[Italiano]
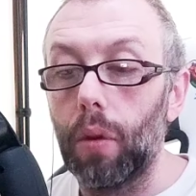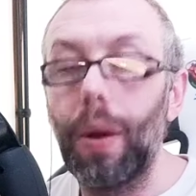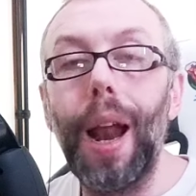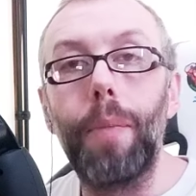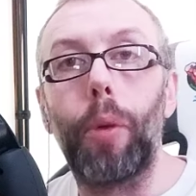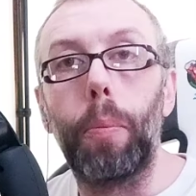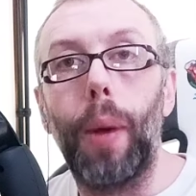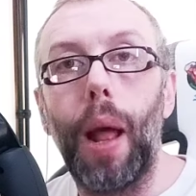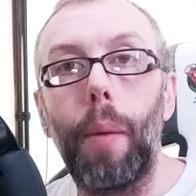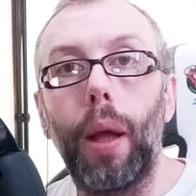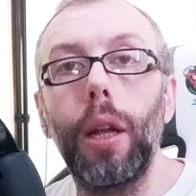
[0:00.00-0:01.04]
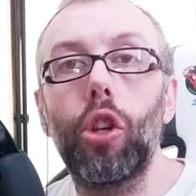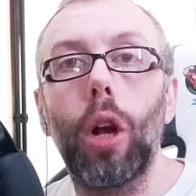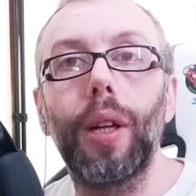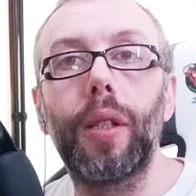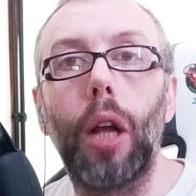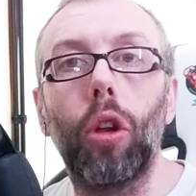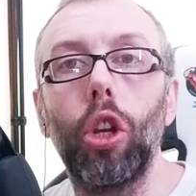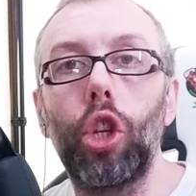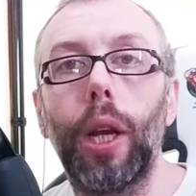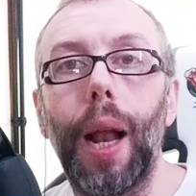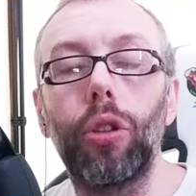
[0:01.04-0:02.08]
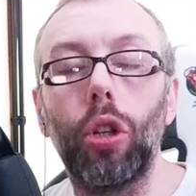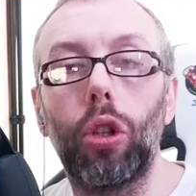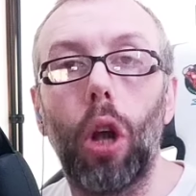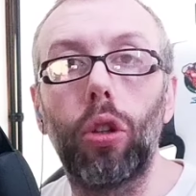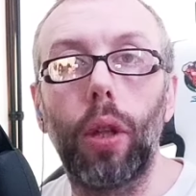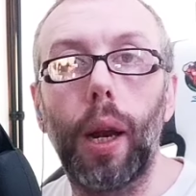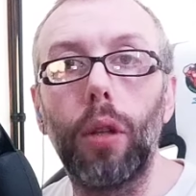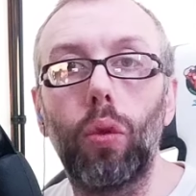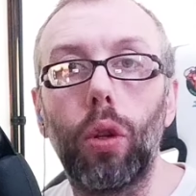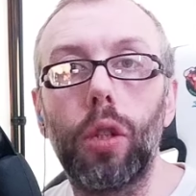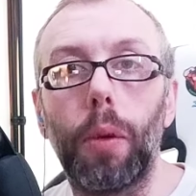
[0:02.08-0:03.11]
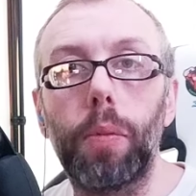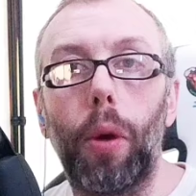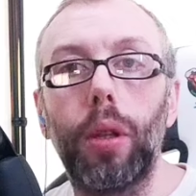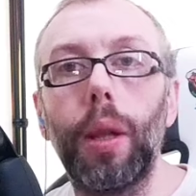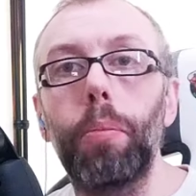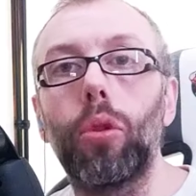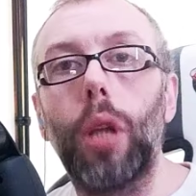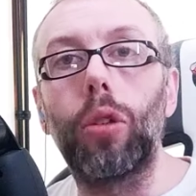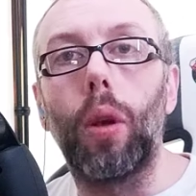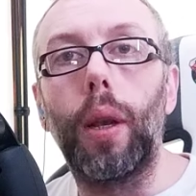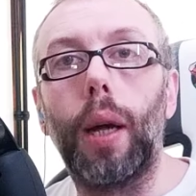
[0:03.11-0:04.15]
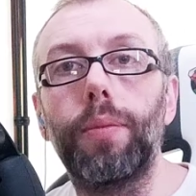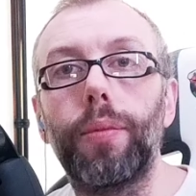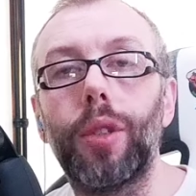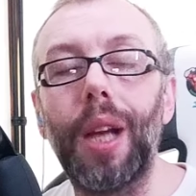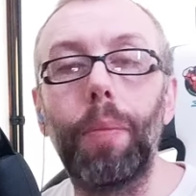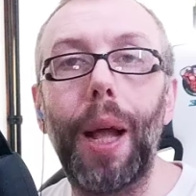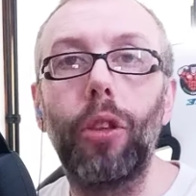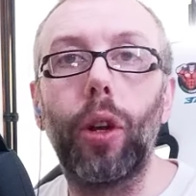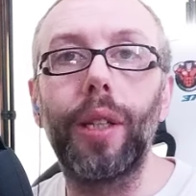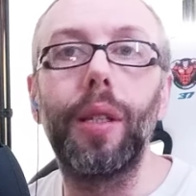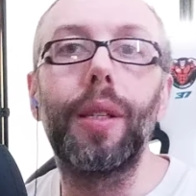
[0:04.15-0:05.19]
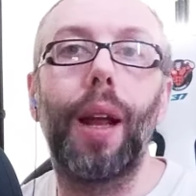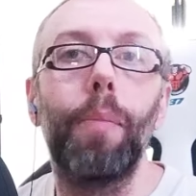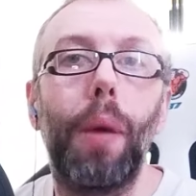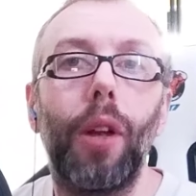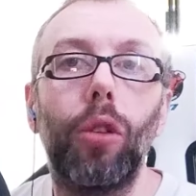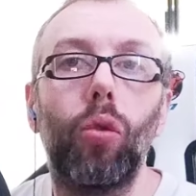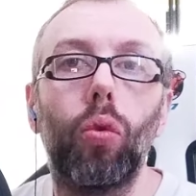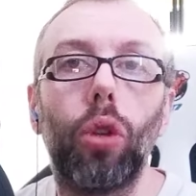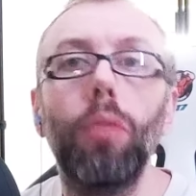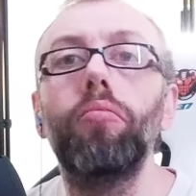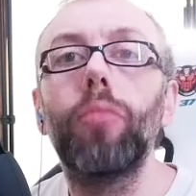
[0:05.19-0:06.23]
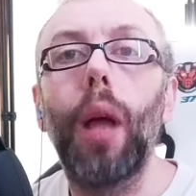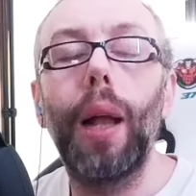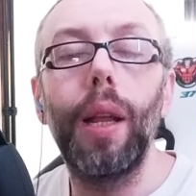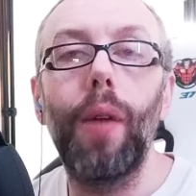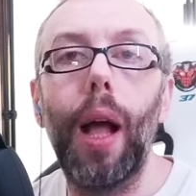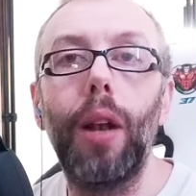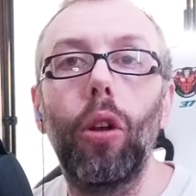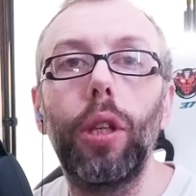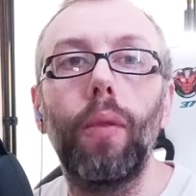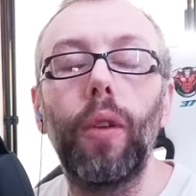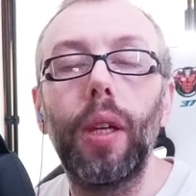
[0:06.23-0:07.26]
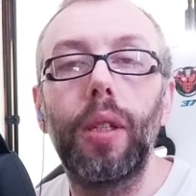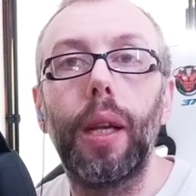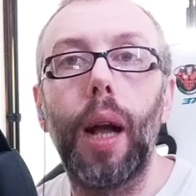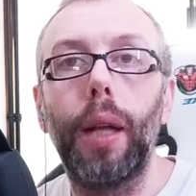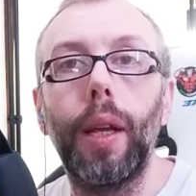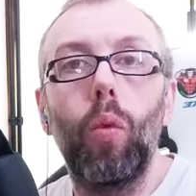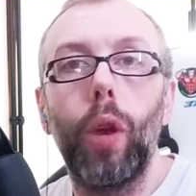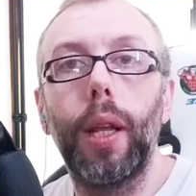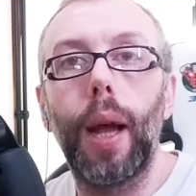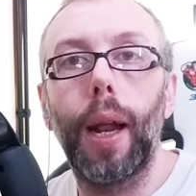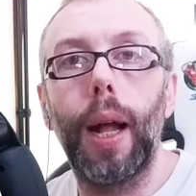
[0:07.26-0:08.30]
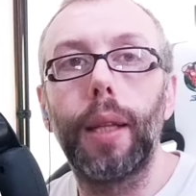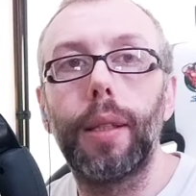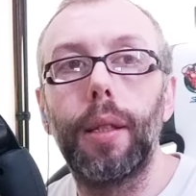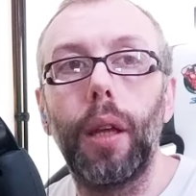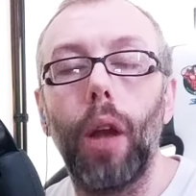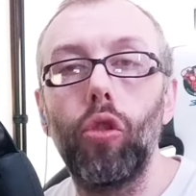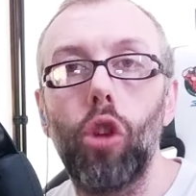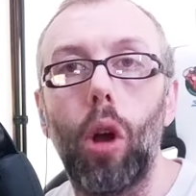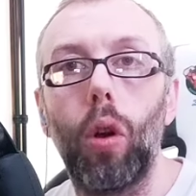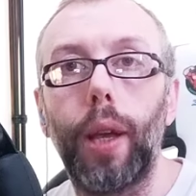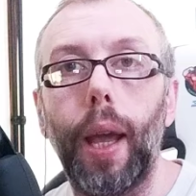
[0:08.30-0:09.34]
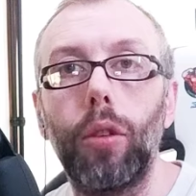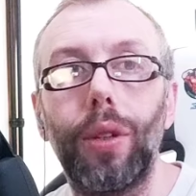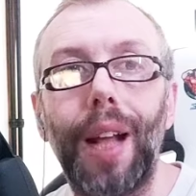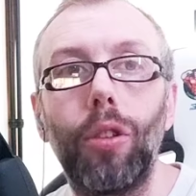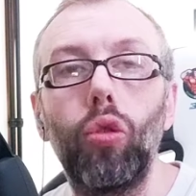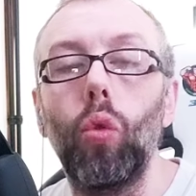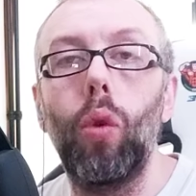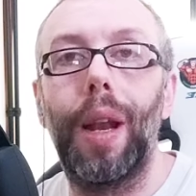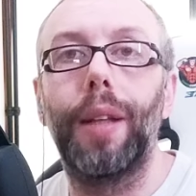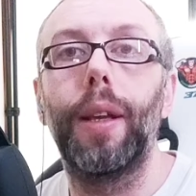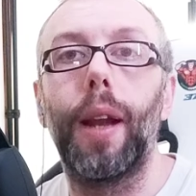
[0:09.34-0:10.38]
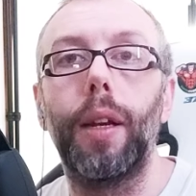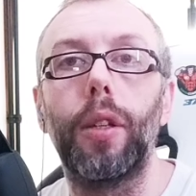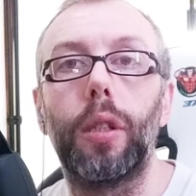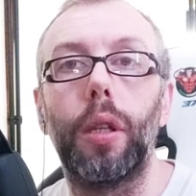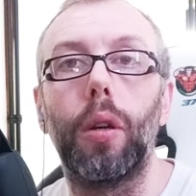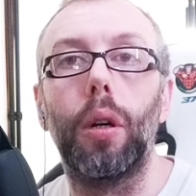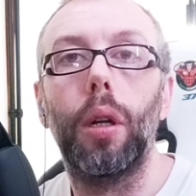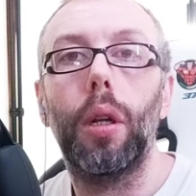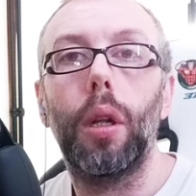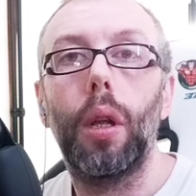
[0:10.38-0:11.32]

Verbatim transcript: Qual è il problema? Il gioco è stato riciclato in toto da Gran Turismo Sport e buttato là, sapendo che si sarebbe venduto. A livello di fisica, di guida, ragazzi, è un gioco che non ha nulla di realistico.